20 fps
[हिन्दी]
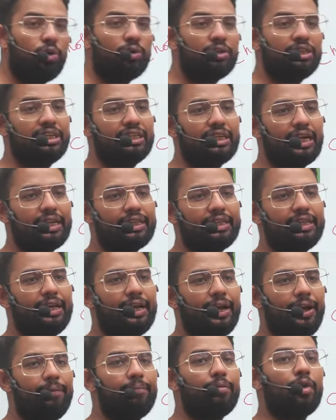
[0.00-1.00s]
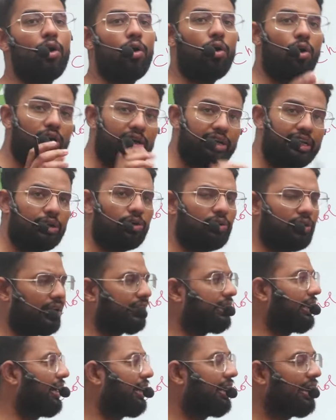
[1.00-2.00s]
को दी जाती है और ठीक हो
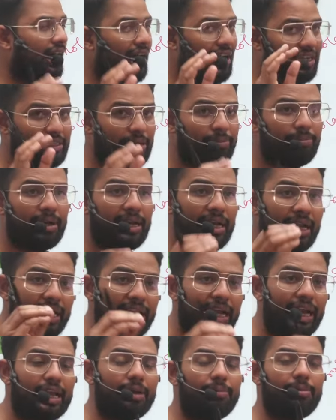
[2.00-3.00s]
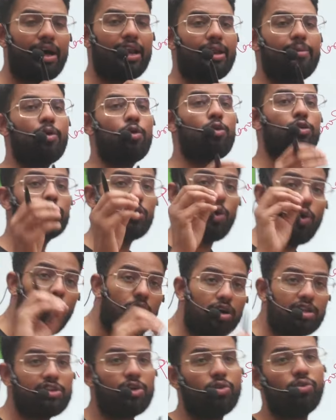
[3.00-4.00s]
जाता है अच्छा मलेरिया के बारे में कुछ
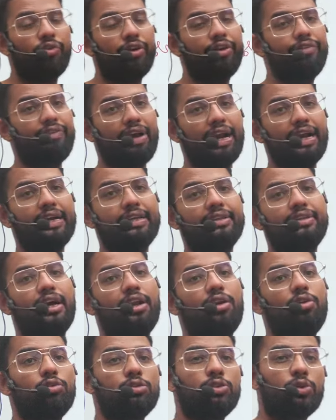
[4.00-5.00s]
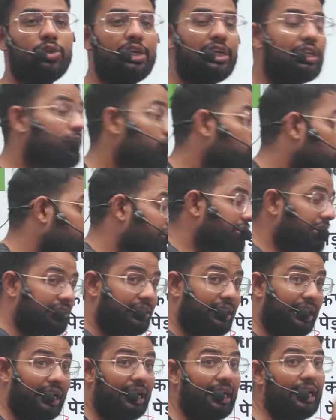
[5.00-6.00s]
और जरूरी फैक्ट जान लो जो कि इस क्वेश्चन
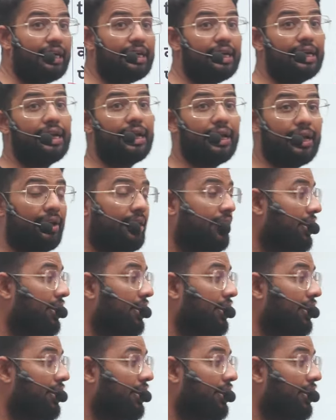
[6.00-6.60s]
से रिलेटेड है